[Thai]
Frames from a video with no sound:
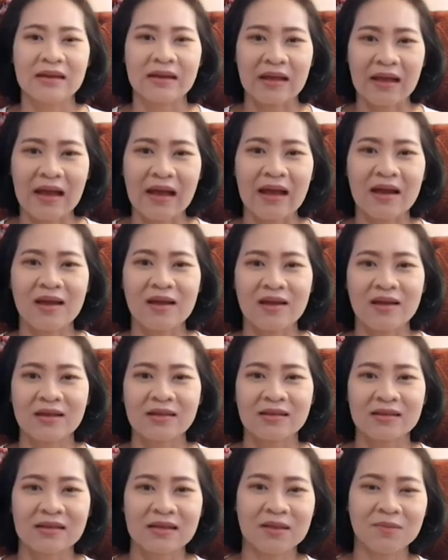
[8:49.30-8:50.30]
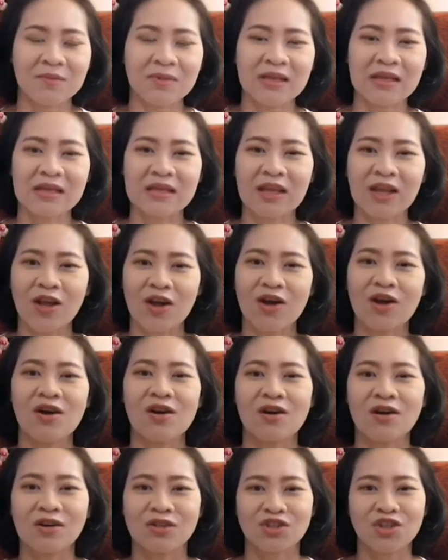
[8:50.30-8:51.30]
นะคะคลิปนี้ติ๊กก็
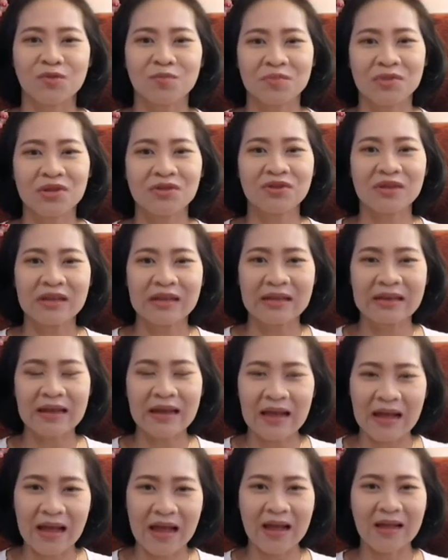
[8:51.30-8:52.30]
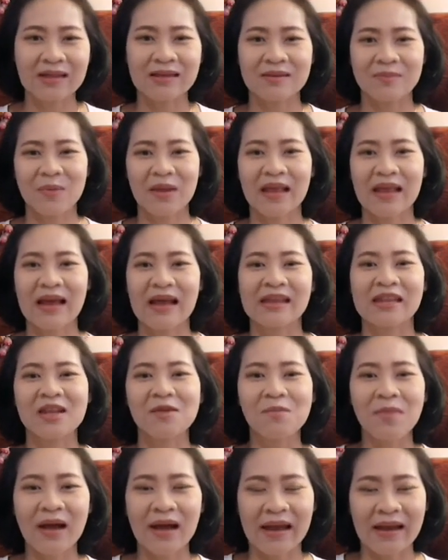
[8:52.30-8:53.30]
ขอจบเท่านี้นะคะ เป็นการอธิ
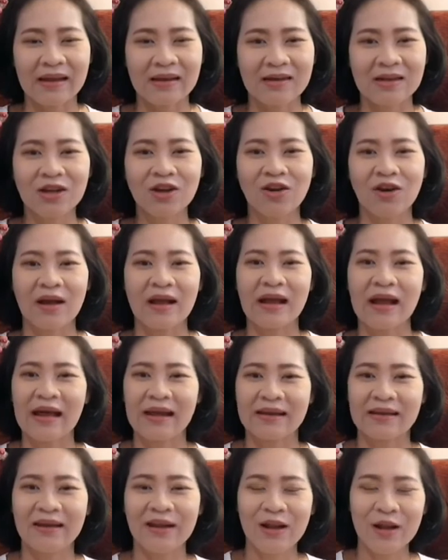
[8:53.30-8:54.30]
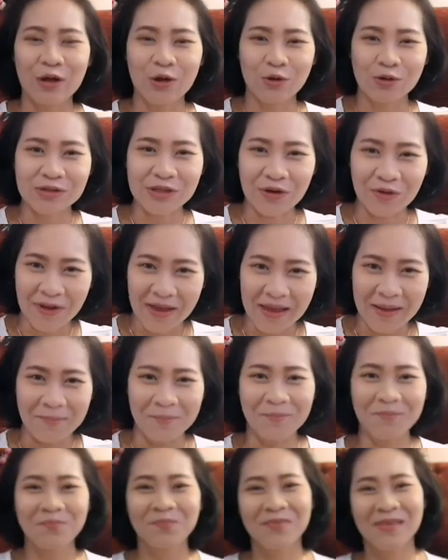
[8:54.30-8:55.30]
บายเรื่องของการลงเสาเข็ม
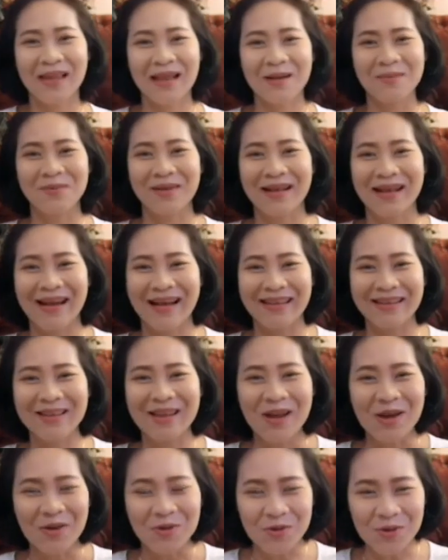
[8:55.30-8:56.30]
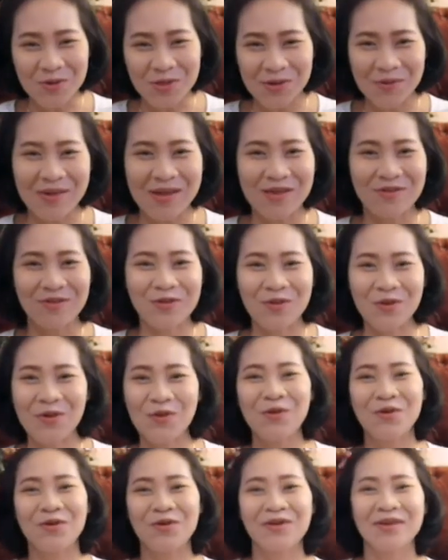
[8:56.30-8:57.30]
กับการยกเสาเอโสโท
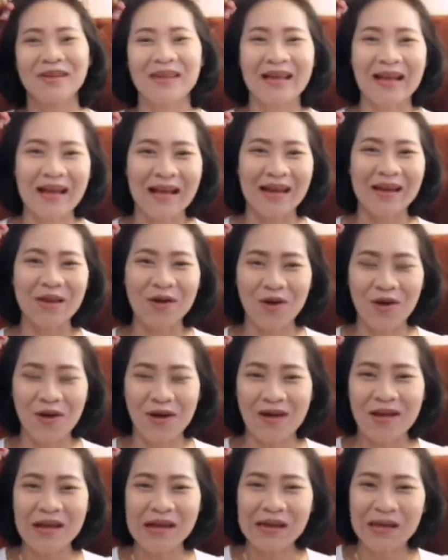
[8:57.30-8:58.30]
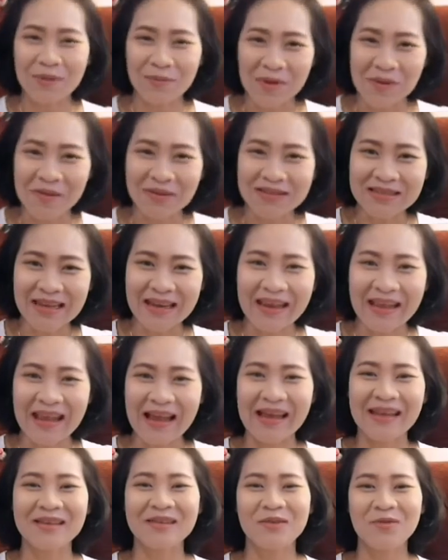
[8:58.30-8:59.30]
นะคะ แล้วก็ทำความเข้าใจ
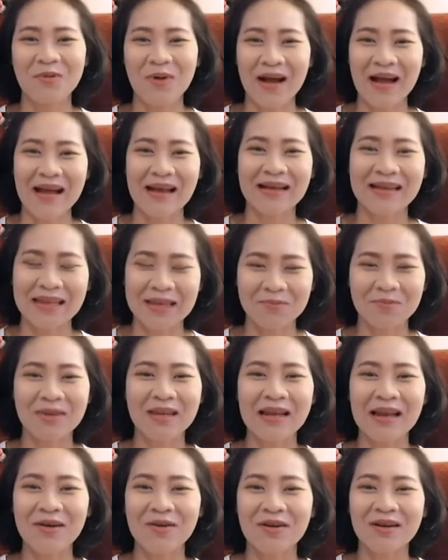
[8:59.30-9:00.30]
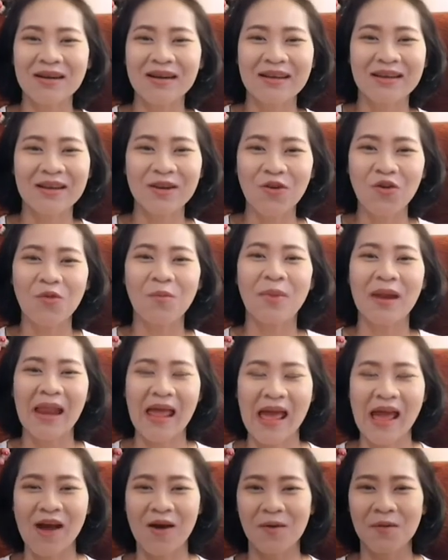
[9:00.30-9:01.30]
กันว่าคลิปที่เราเคยลงไป
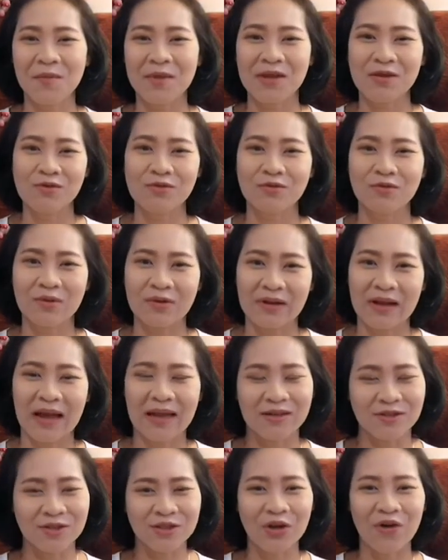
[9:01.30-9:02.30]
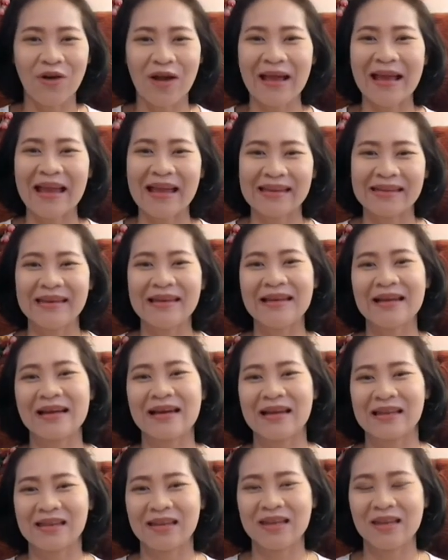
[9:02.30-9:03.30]
แล้วมีอยู่งานหรือสองงานนี่แหละ
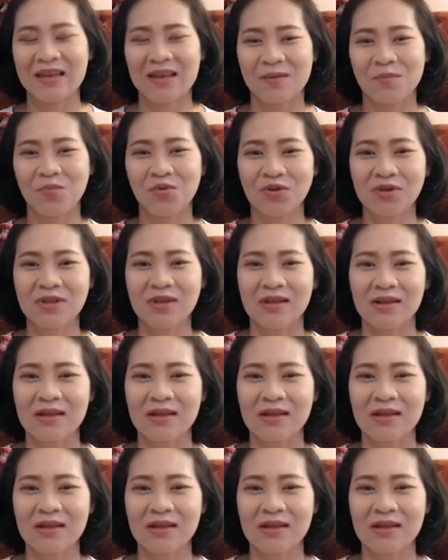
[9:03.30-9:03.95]
ค่ะ ที่พูดถึง